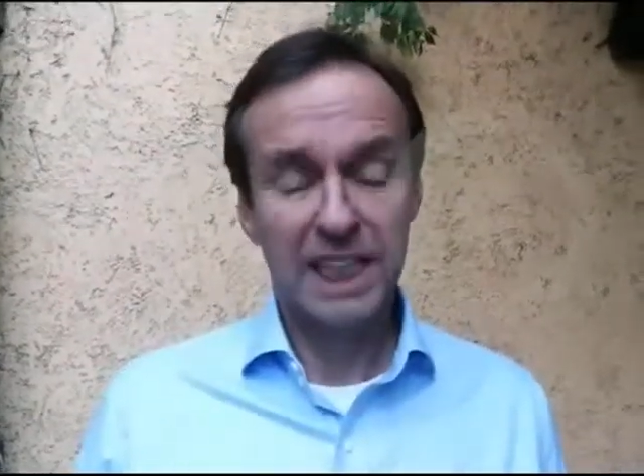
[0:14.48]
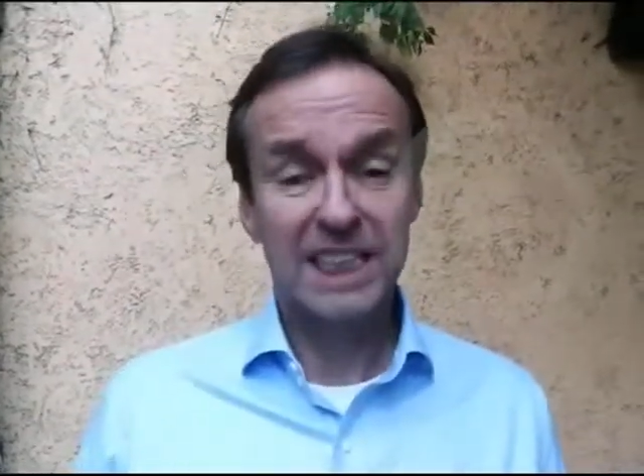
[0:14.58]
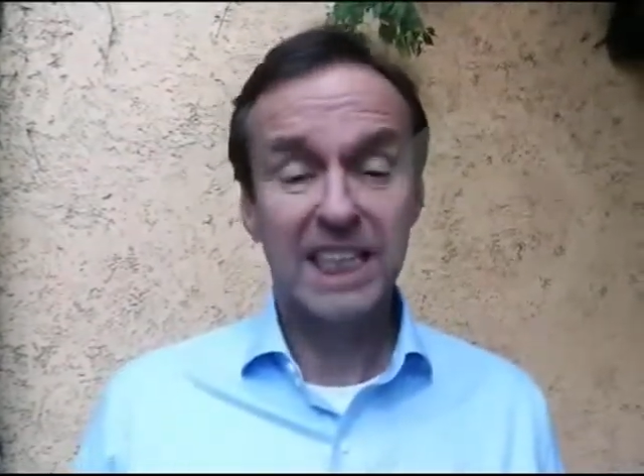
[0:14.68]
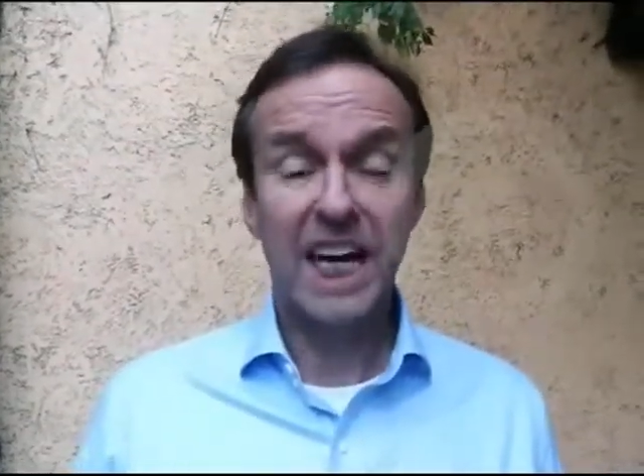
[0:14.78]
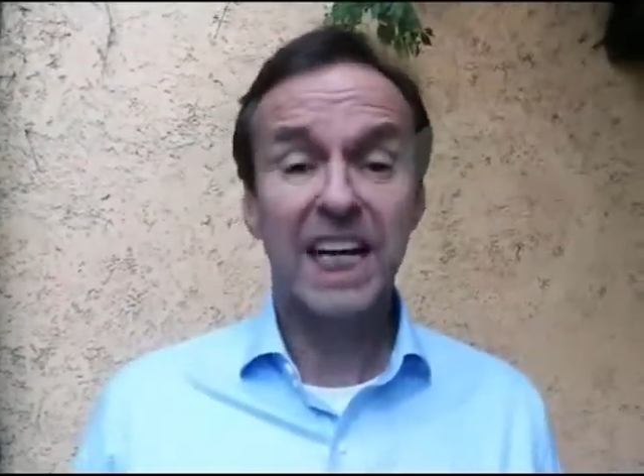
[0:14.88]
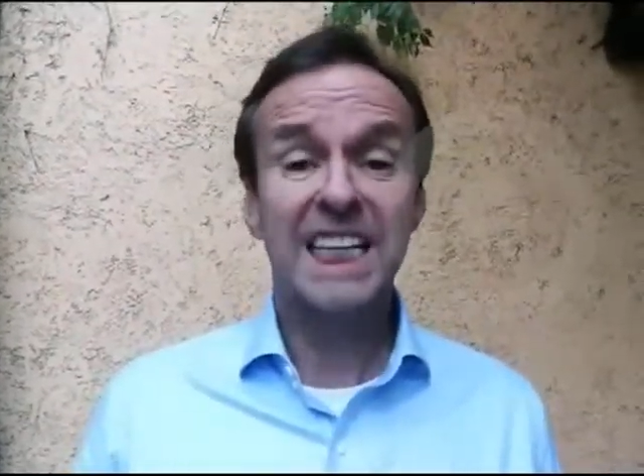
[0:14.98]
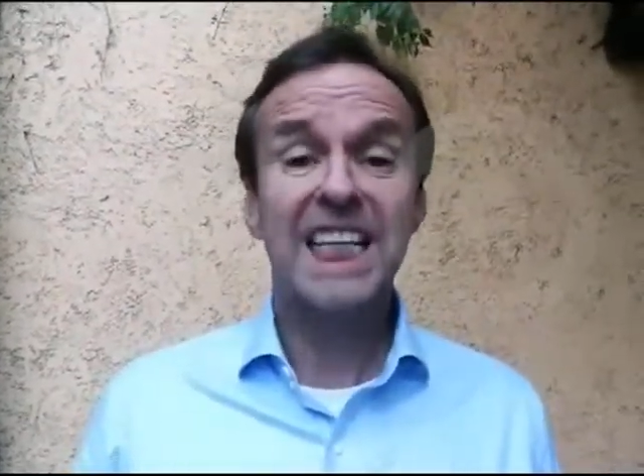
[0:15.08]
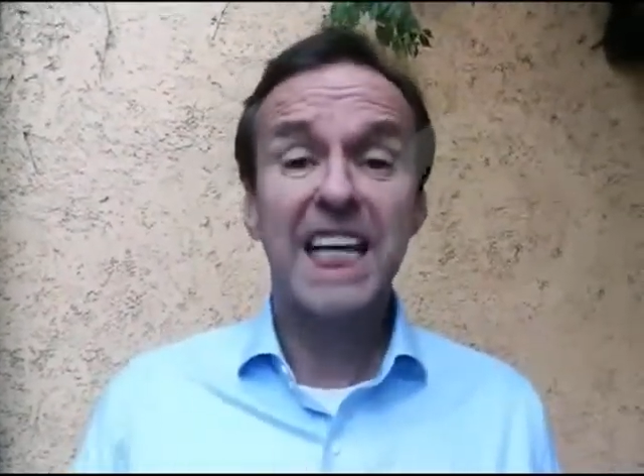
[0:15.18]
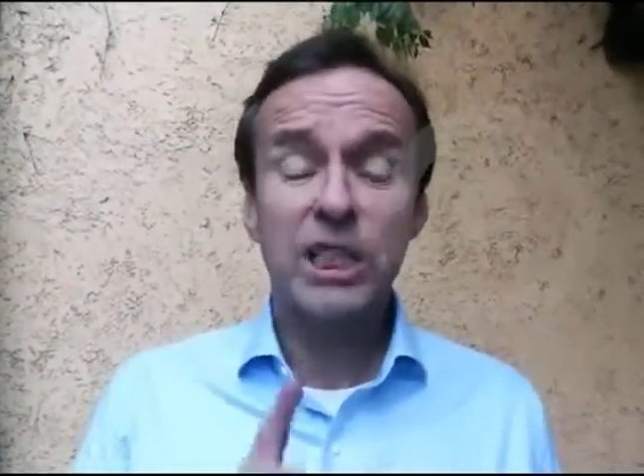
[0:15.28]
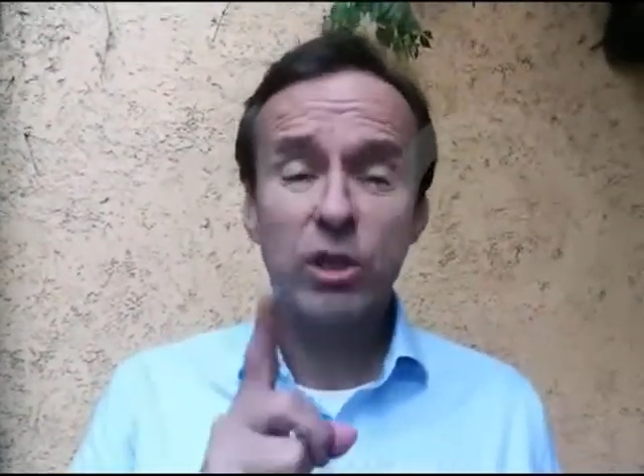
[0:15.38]
Está
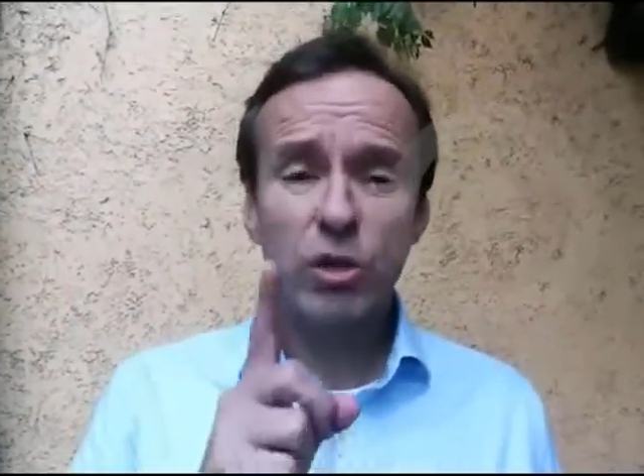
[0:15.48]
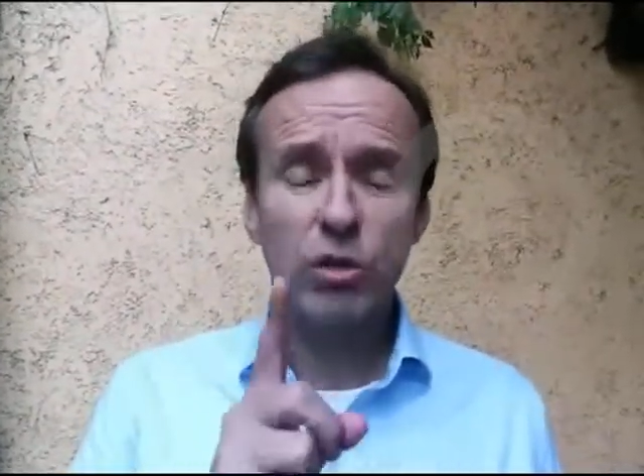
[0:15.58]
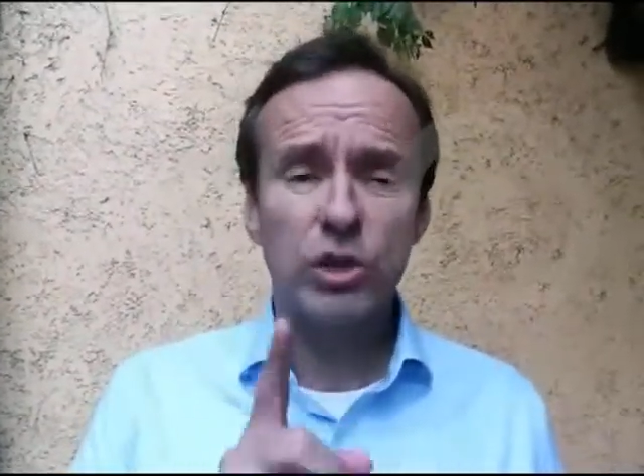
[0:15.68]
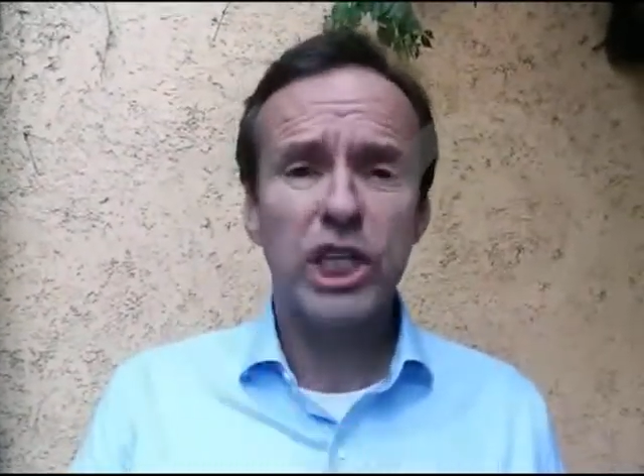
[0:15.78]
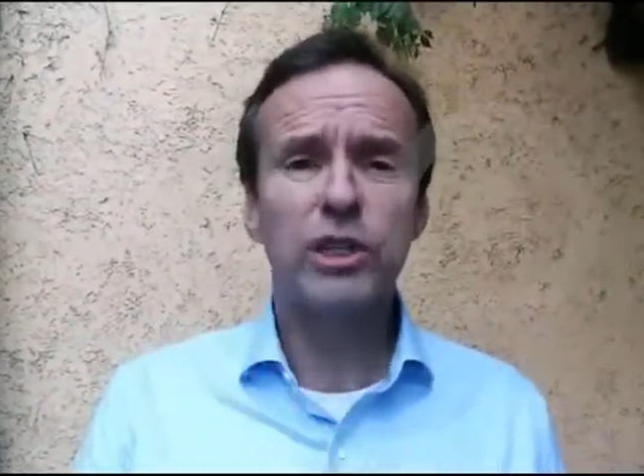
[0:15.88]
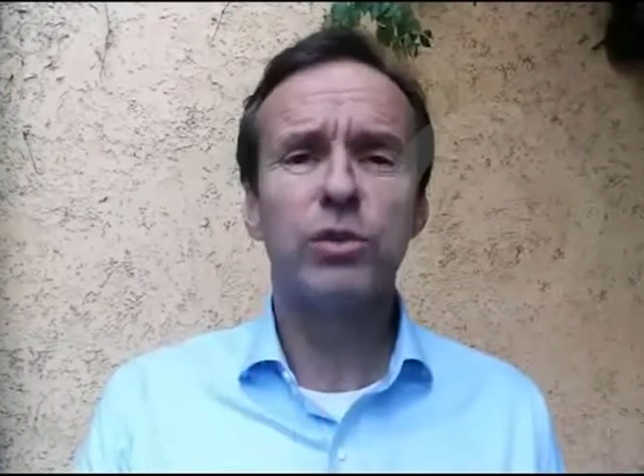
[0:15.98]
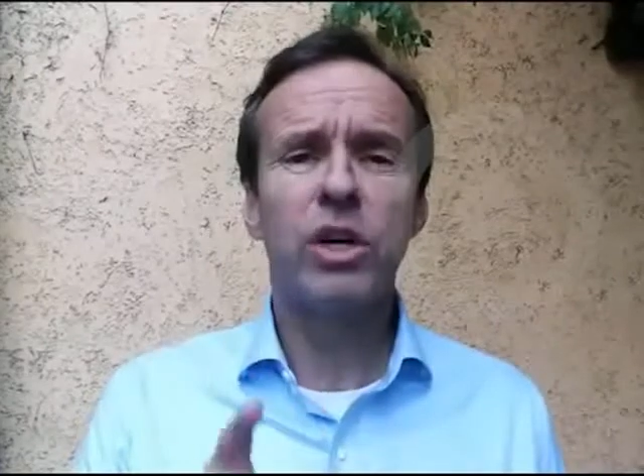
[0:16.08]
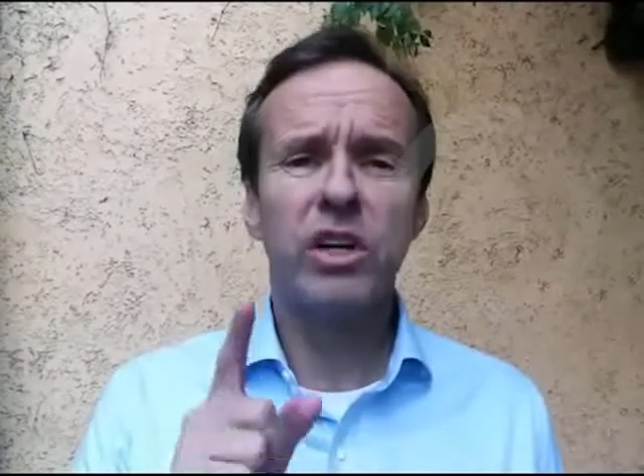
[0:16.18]
desconociendo